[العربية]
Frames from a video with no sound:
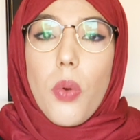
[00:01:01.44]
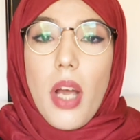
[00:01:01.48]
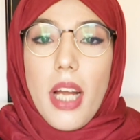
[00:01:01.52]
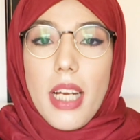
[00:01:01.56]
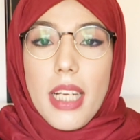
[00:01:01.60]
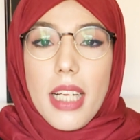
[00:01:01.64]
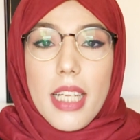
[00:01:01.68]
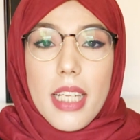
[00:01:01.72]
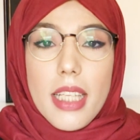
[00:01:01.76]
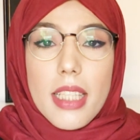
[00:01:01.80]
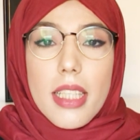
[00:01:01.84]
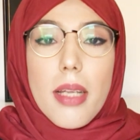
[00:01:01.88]
اللي
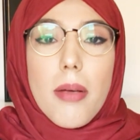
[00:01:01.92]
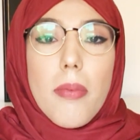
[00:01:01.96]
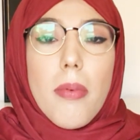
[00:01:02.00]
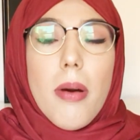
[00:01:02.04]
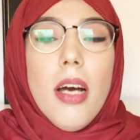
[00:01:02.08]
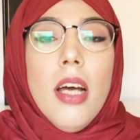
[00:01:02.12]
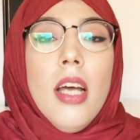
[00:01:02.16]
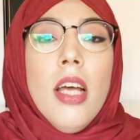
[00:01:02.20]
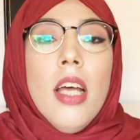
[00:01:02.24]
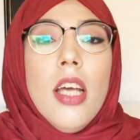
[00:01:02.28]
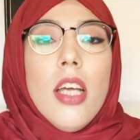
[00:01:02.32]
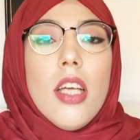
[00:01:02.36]
وقع لي انا
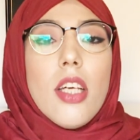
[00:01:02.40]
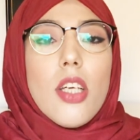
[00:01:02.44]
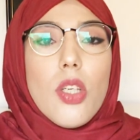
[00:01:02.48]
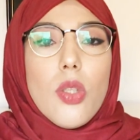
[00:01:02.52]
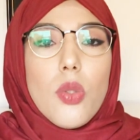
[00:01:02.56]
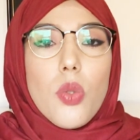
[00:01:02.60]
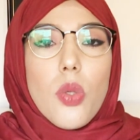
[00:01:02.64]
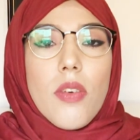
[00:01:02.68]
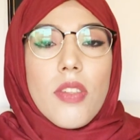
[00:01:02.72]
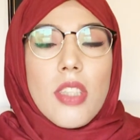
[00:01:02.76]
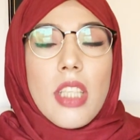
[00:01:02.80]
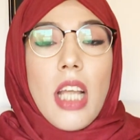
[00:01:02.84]
دابا
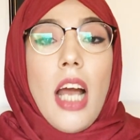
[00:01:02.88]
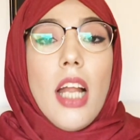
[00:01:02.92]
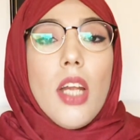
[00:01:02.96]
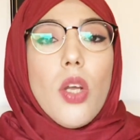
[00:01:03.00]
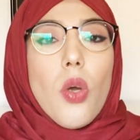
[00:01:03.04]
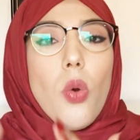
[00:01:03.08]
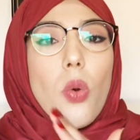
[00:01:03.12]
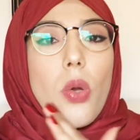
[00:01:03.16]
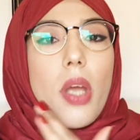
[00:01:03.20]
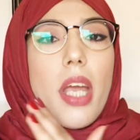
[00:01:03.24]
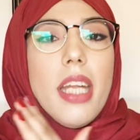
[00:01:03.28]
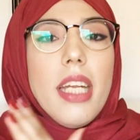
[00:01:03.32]
قلتوها في
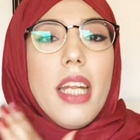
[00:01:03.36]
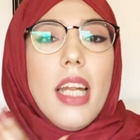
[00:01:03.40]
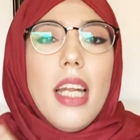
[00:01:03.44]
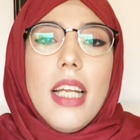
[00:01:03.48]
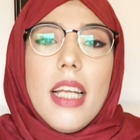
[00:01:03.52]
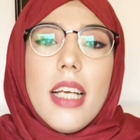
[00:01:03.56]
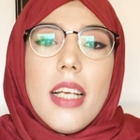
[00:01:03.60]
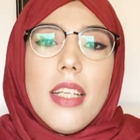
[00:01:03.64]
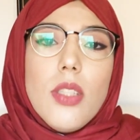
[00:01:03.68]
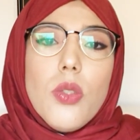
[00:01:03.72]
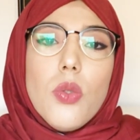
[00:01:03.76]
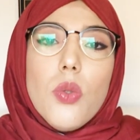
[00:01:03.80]
التعليق وكاينه
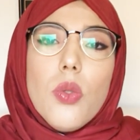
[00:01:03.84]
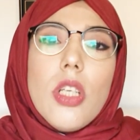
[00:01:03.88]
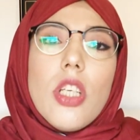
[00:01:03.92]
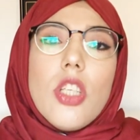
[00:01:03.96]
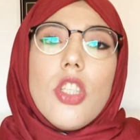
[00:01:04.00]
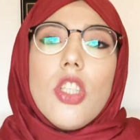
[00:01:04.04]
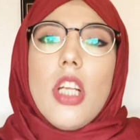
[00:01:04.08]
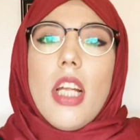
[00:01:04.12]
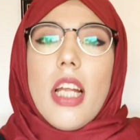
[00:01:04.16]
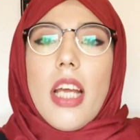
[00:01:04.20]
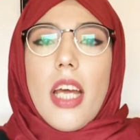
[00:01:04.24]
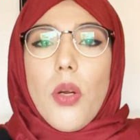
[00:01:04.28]
اللي قلتو
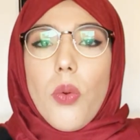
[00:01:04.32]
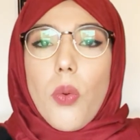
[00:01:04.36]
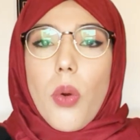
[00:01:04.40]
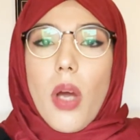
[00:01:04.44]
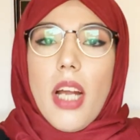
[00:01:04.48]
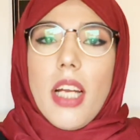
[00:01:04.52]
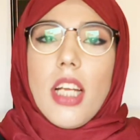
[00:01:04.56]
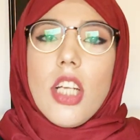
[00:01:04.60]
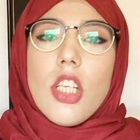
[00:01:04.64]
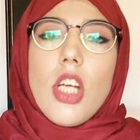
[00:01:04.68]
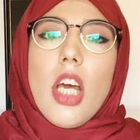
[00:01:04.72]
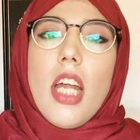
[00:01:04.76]
داكشي اللي كان
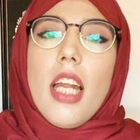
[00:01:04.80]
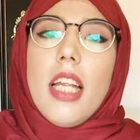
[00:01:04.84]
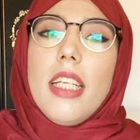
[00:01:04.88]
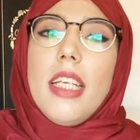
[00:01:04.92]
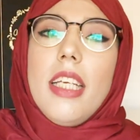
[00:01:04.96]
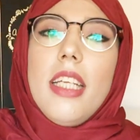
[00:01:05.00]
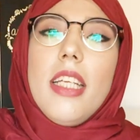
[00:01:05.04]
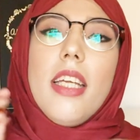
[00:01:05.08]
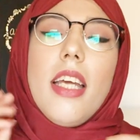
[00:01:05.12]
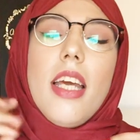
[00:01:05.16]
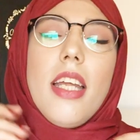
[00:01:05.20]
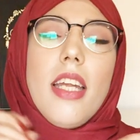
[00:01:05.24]
وقع لي شحال
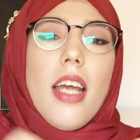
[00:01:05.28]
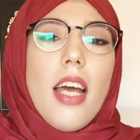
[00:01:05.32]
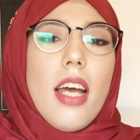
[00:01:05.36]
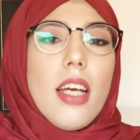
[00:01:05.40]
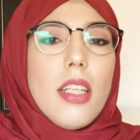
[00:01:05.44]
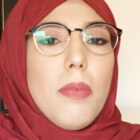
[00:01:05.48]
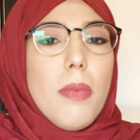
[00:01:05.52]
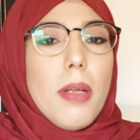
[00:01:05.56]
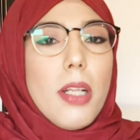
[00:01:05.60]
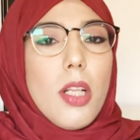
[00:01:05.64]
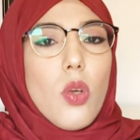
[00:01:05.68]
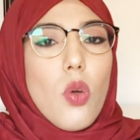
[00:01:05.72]
هذا يعني انها
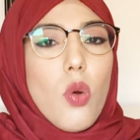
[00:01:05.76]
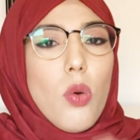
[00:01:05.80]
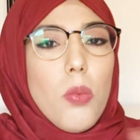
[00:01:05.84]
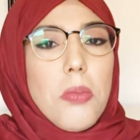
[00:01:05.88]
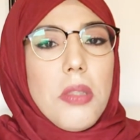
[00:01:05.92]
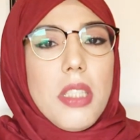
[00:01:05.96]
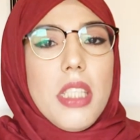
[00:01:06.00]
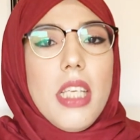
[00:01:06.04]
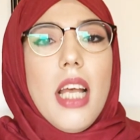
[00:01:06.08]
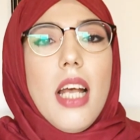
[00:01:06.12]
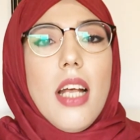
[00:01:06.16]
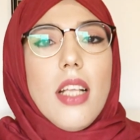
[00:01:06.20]
خدمات
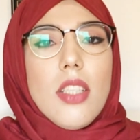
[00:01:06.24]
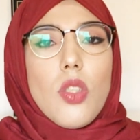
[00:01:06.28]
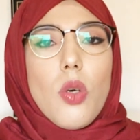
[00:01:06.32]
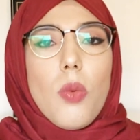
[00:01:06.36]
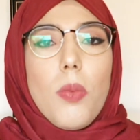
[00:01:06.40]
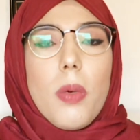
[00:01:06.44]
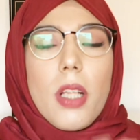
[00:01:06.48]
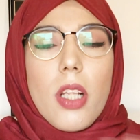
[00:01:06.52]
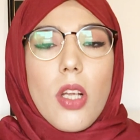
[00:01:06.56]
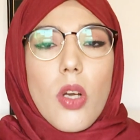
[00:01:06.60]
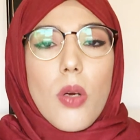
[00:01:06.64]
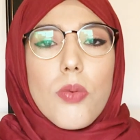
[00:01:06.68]
لكم مزيان
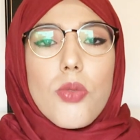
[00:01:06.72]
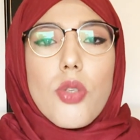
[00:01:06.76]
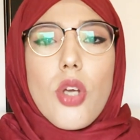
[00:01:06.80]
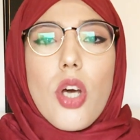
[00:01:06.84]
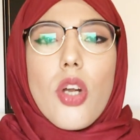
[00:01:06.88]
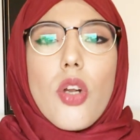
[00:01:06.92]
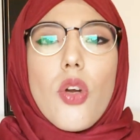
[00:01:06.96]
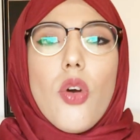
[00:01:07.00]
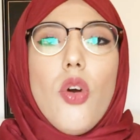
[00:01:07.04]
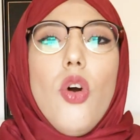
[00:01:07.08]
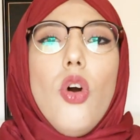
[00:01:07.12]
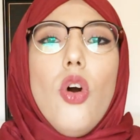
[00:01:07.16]
صوبات لكم
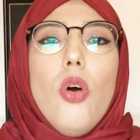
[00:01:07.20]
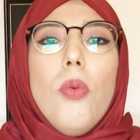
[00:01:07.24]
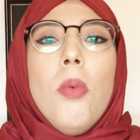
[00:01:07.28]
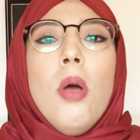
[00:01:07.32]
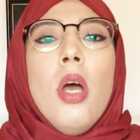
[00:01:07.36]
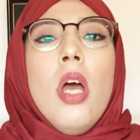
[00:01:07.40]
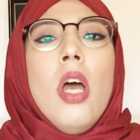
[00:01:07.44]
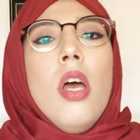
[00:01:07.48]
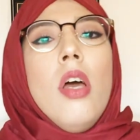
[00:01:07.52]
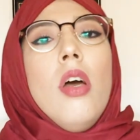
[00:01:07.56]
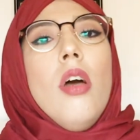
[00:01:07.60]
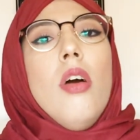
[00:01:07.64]
شعركم
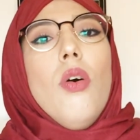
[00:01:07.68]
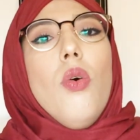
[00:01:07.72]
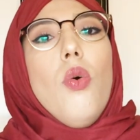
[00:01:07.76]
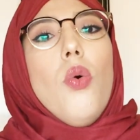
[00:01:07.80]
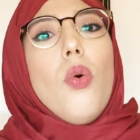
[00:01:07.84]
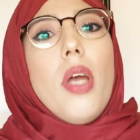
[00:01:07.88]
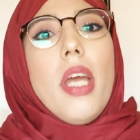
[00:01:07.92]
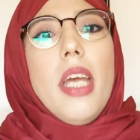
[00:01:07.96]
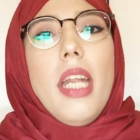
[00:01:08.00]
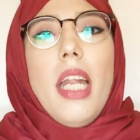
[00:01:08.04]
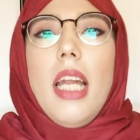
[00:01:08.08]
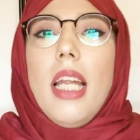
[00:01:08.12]

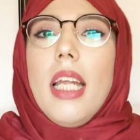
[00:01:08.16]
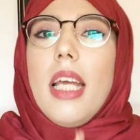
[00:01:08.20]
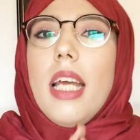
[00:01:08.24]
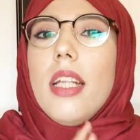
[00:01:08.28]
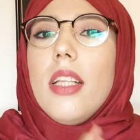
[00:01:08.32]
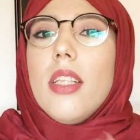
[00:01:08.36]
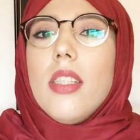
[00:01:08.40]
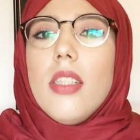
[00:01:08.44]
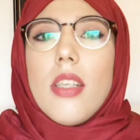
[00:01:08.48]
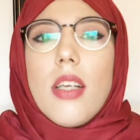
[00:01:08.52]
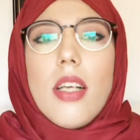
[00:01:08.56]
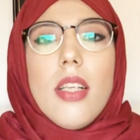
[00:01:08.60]
وكاينه اللي
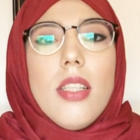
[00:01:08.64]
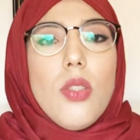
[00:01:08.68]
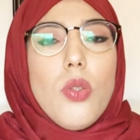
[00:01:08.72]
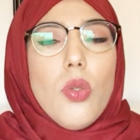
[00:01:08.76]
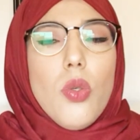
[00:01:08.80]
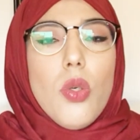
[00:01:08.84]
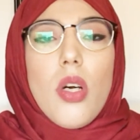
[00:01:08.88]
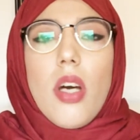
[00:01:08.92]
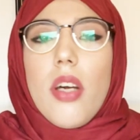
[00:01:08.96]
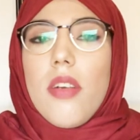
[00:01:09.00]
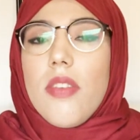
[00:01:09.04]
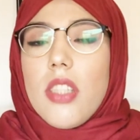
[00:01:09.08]

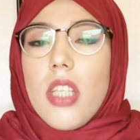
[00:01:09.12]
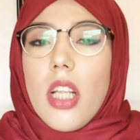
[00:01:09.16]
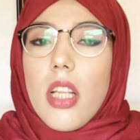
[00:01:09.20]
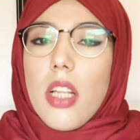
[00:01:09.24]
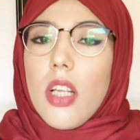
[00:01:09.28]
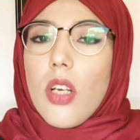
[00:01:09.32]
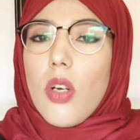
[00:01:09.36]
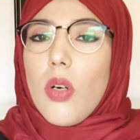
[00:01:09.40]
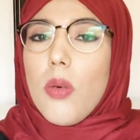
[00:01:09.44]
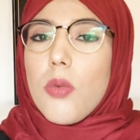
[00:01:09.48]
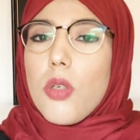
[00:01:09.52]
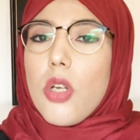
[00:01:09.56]
قلتو
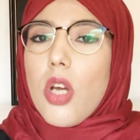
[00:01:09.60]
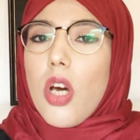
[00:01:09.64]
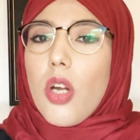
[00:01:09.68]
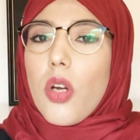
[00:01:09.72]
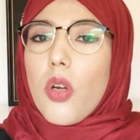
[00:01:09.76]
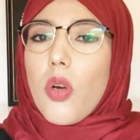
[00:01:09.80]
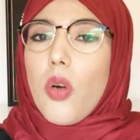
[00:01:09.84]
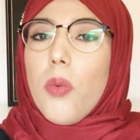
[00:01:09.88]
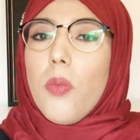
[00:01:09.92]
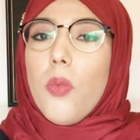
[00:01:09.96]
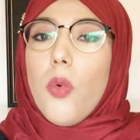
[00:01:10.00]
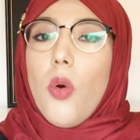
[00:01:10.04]
كرفصات لكم
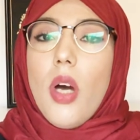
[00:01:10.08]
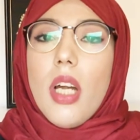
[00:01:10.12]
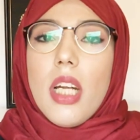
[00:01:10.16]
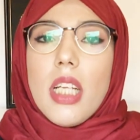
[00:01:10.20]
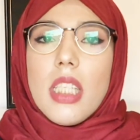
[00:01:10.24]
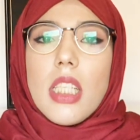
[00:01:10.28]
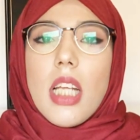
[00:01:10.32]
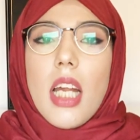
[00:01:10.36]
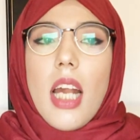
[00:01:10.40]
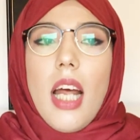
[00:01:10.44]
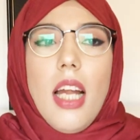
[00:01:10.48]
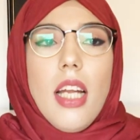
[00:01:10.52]
شعركم
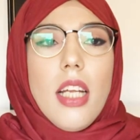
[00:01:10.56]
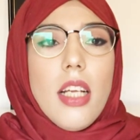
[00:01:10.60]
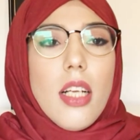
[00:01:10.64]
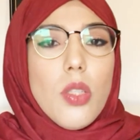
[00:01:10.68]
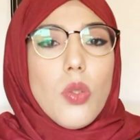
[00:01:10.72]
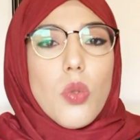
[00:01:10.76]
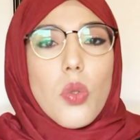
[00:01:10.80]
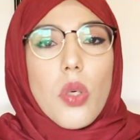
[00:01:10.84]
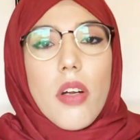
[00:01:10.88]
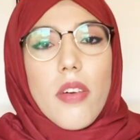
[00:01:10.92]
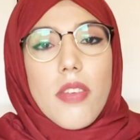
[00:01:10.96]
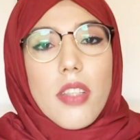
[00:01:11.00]
وانا صراحه اللي
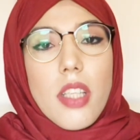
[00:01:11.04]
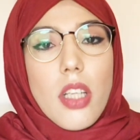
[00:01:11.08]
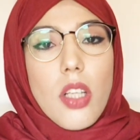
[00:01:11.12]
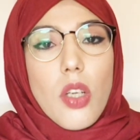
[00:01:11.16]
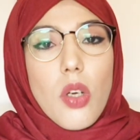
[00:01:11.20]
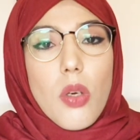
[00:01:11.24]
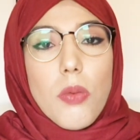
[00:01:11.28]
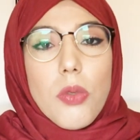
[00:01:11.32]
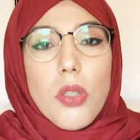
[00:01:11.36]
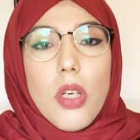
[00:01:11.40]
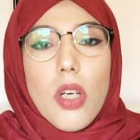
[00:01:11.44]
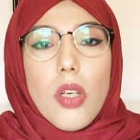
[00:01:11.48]
قلتو
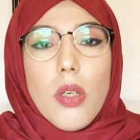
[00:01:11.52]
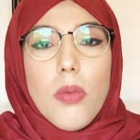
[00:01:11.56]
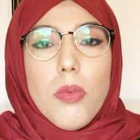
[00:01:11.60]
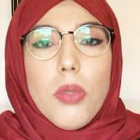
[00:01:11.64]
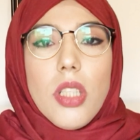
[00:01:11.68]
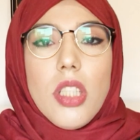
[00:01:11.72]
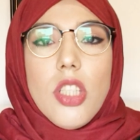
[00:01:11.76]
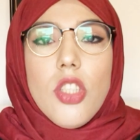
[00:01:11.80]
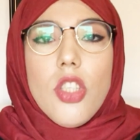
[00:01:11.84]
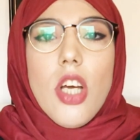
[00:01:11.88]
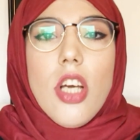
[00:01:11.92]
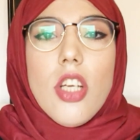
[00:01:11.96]
كرفصت لكم شعركم
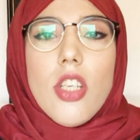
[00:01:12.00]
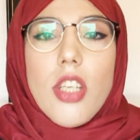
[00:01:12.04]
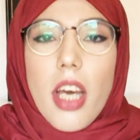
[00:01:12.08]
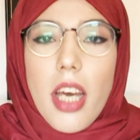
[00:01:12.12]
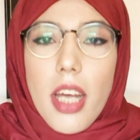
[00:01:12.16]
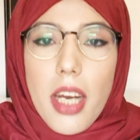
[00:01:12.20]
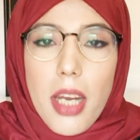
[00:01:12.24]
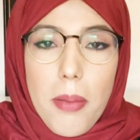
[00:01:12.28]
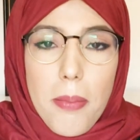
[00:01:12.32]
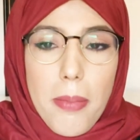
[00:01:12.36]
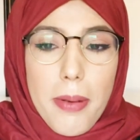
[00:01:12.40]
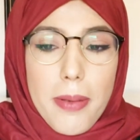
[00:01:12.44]
جاتني شي
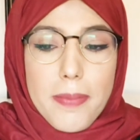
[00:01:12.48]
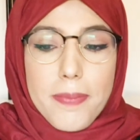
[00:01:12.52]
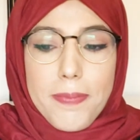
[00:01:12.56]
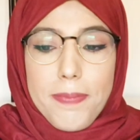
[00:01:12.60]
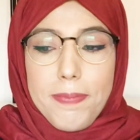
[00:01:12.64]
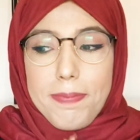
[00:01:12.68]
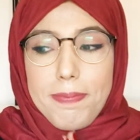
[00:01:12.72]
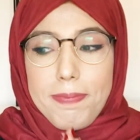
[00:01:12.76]
حاجه غريبه